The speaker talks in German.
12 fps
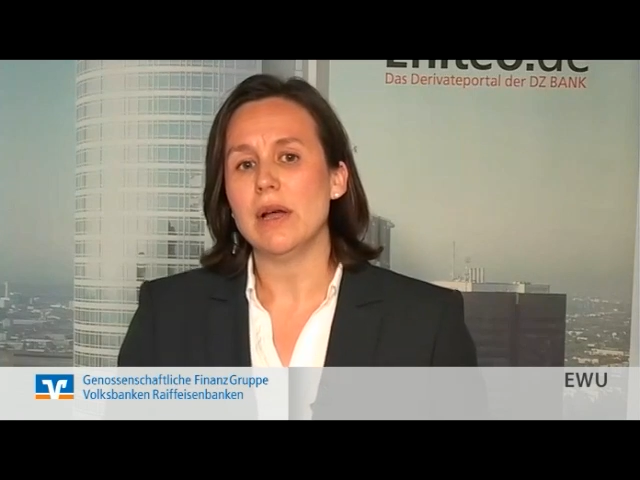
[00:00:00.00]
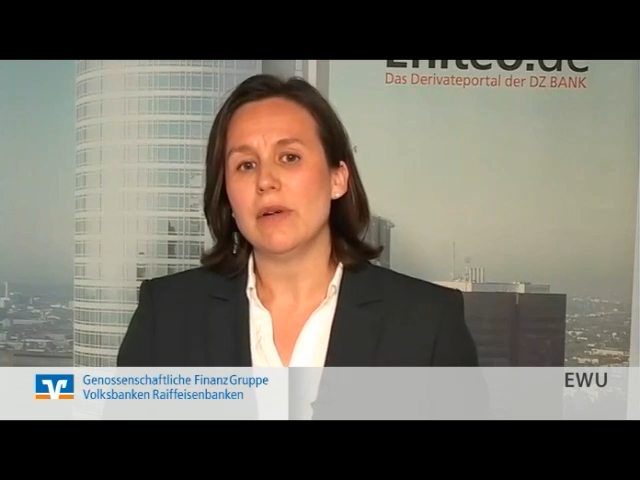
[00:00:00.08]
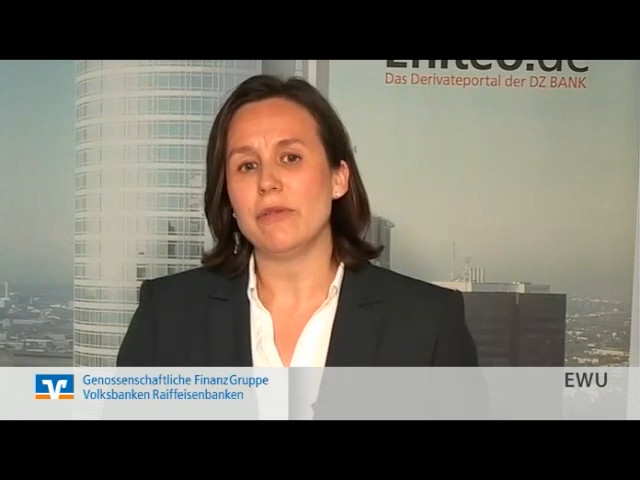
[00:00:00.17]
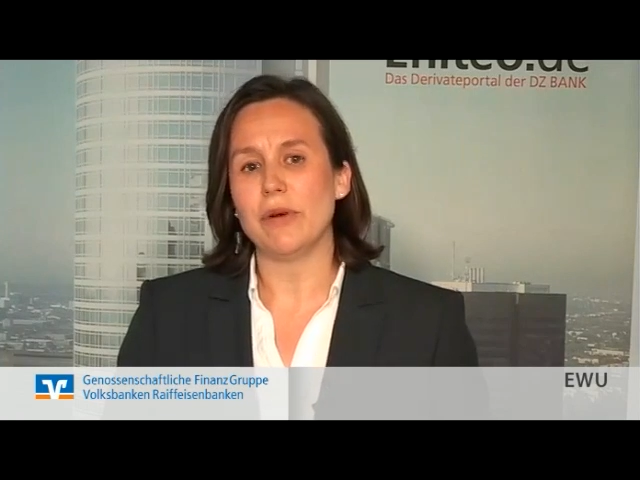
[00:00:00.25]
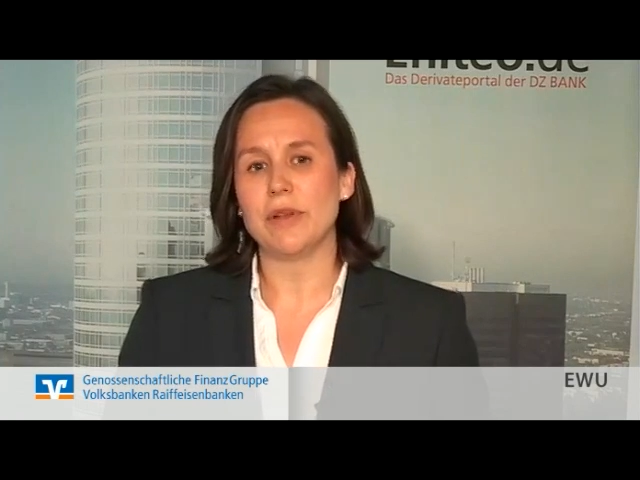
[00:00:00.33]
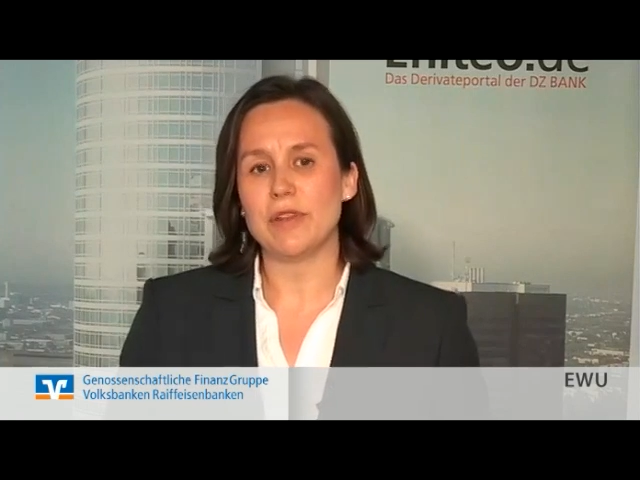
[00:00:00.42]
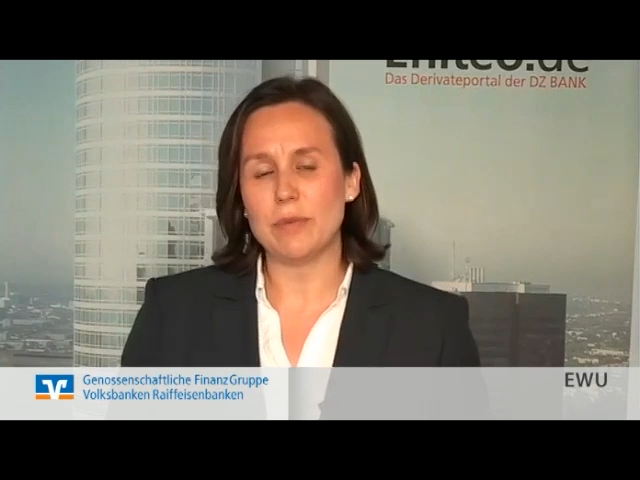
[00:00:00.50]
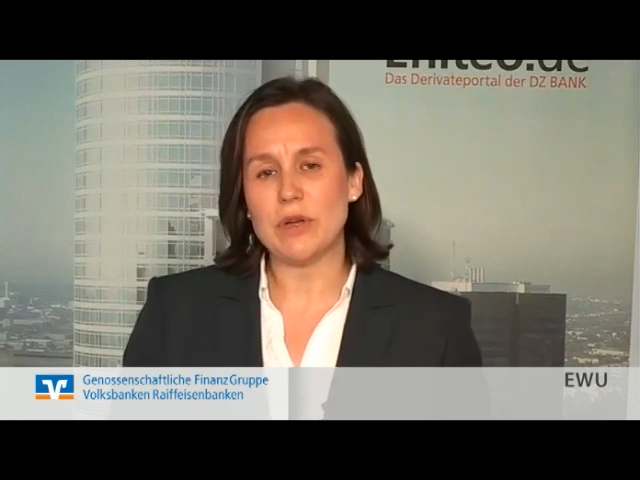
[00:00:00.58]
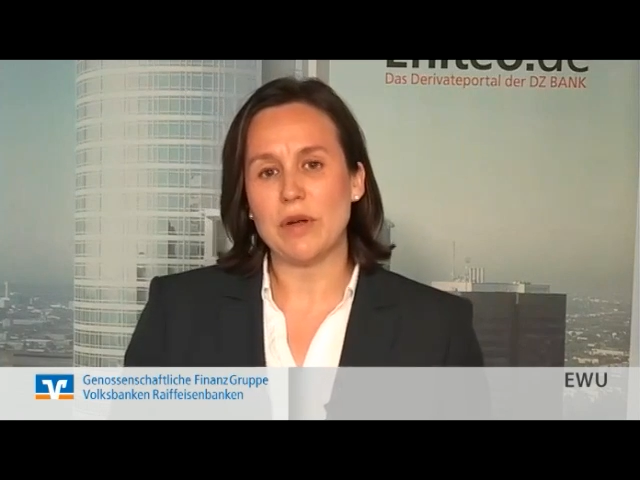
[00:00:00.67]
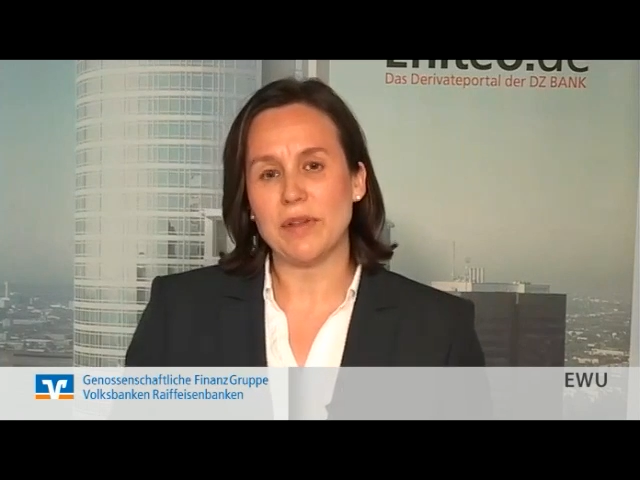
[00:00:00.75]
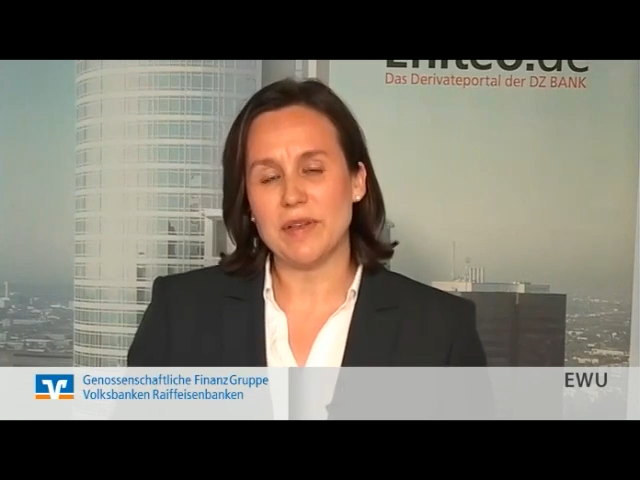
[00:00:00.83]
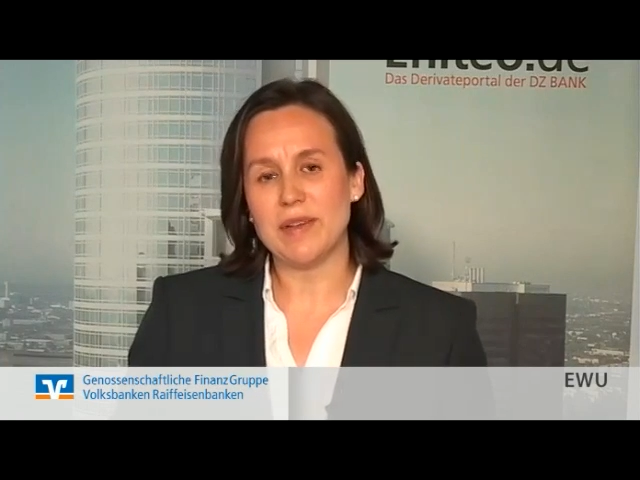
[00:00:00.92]
von
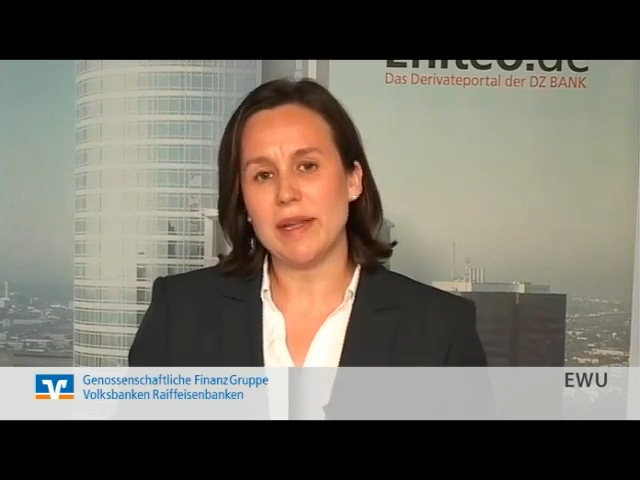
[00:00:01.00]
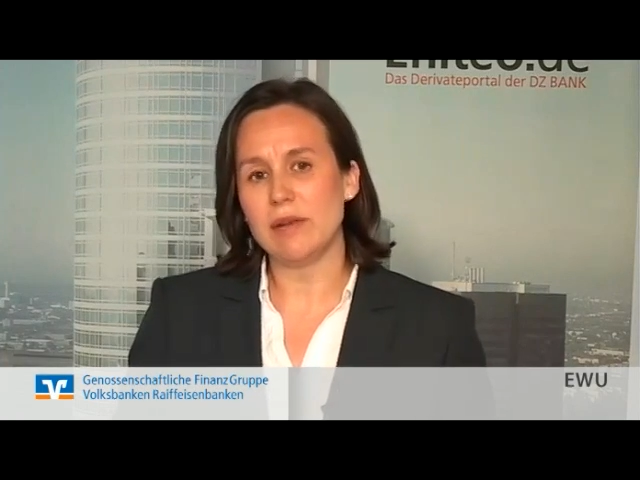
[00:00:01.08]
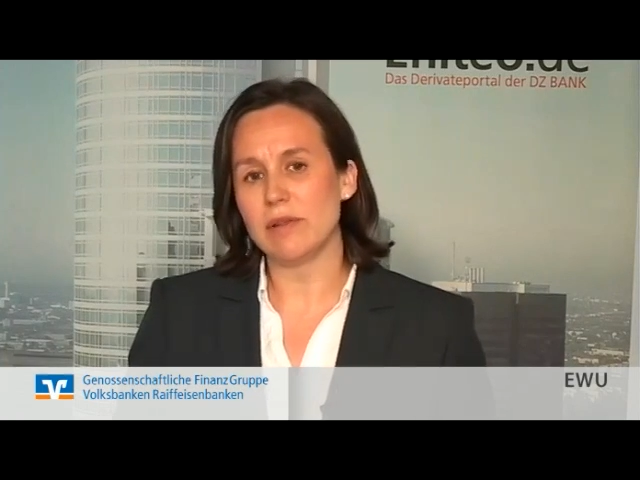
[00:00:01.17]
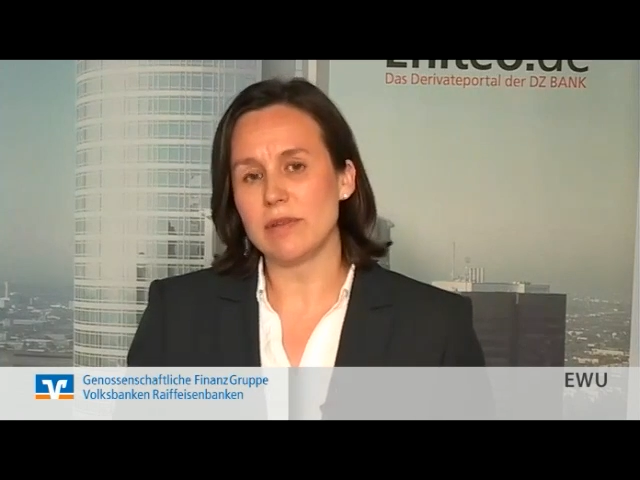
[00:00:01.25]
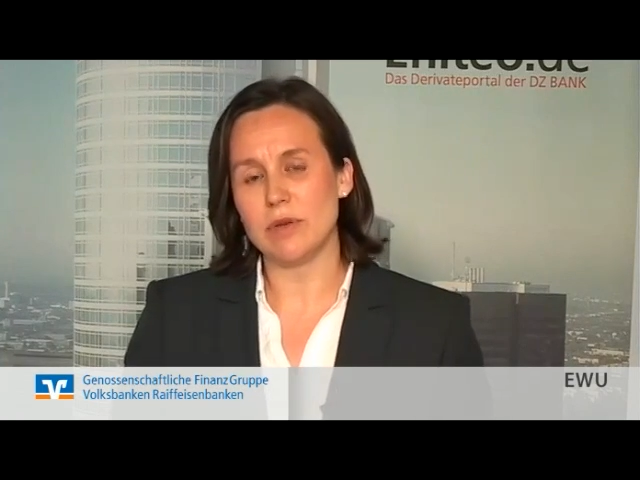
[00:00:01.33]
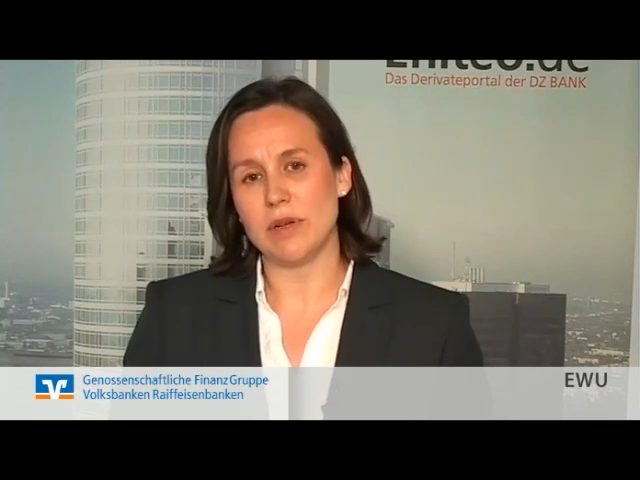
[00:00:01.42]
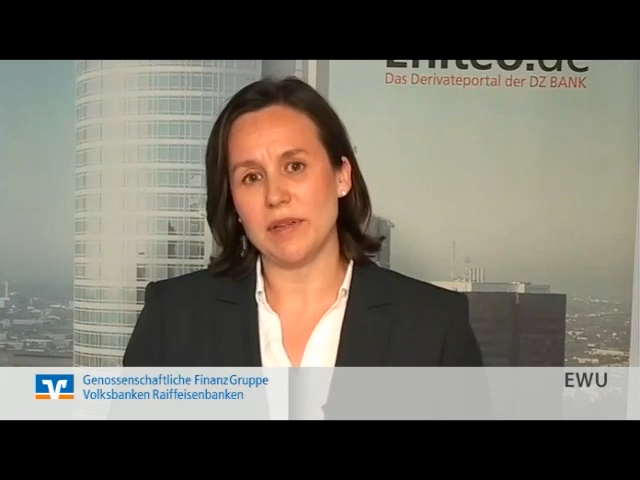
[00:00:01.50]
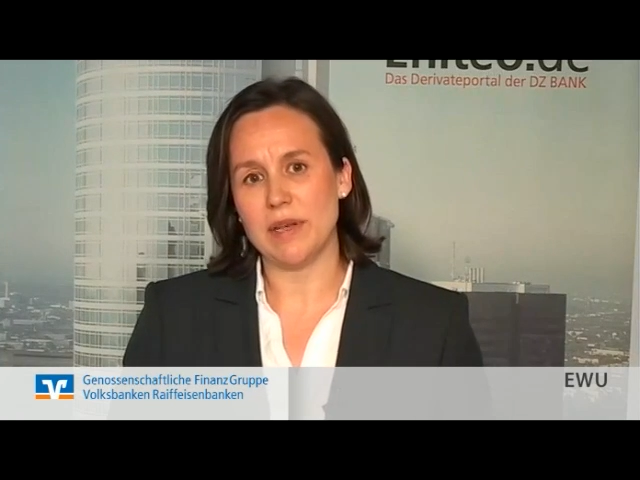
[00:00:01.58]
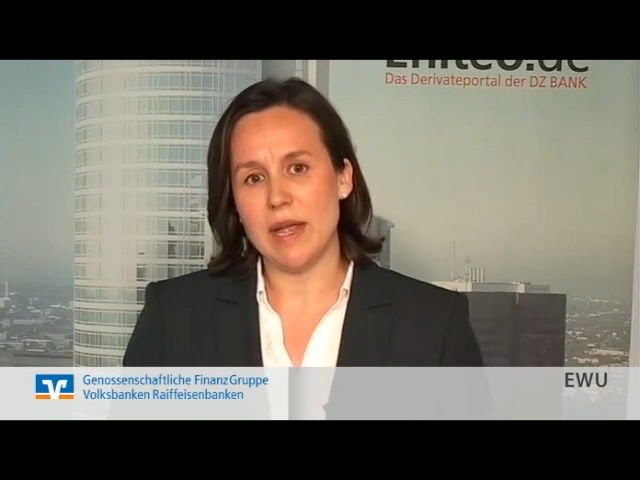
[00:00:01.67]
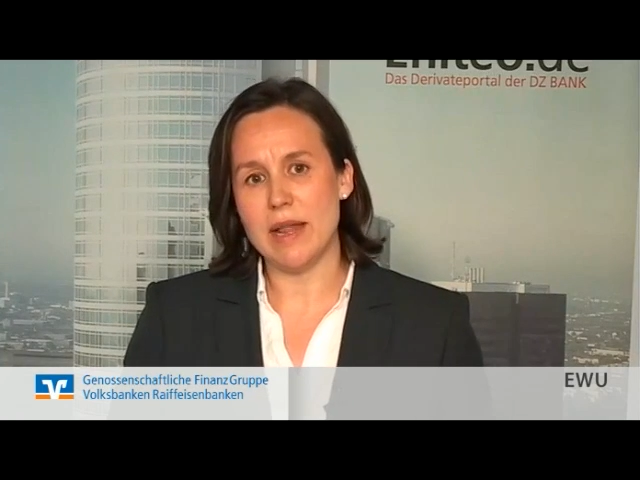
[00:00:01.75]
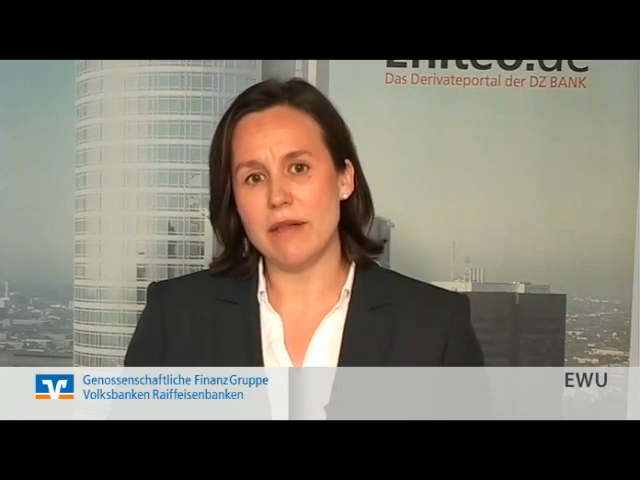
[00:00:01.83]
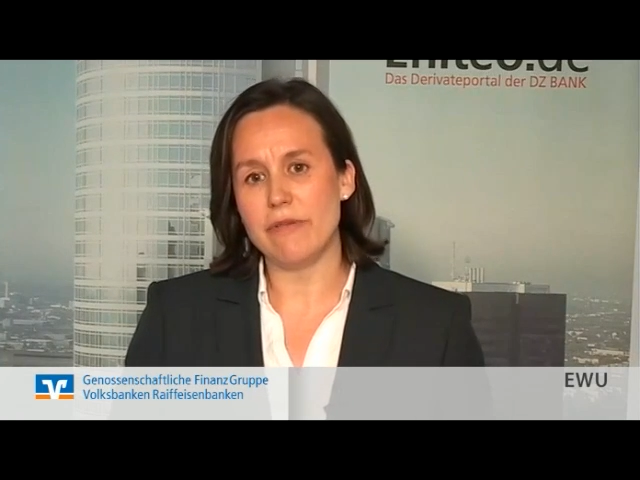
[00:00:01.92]
2010 und
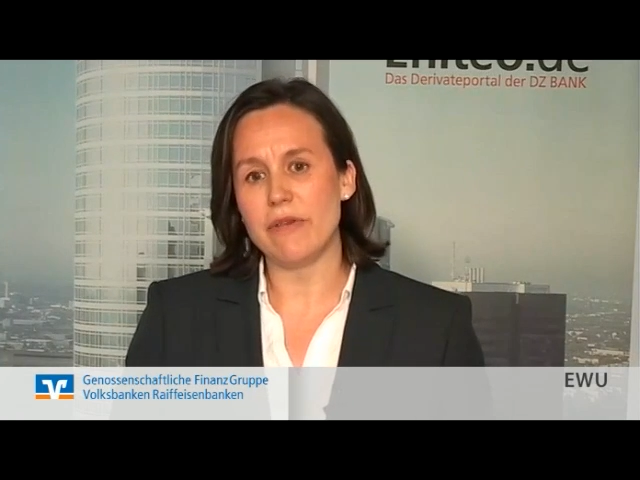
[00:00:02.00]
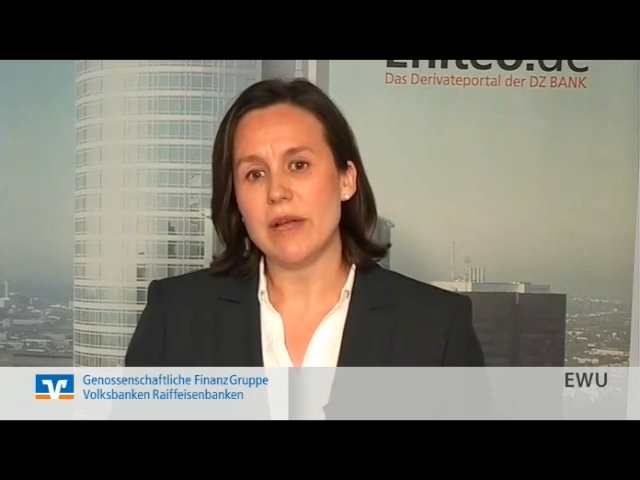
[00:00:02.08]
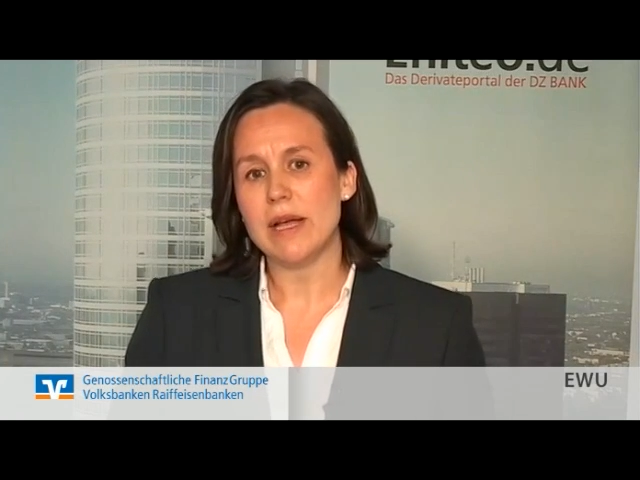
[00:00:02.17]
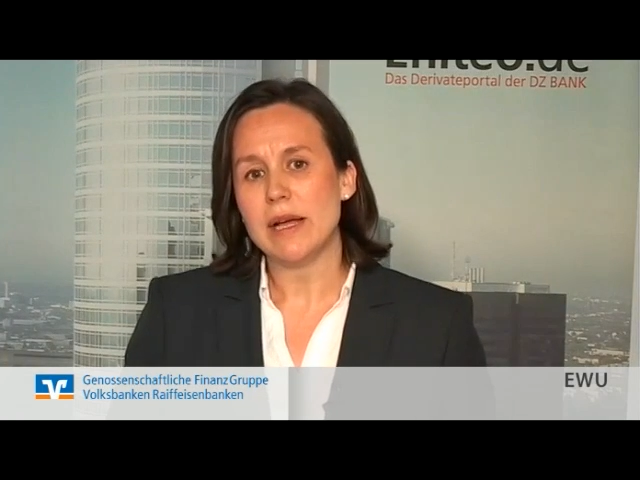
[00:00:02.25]
2011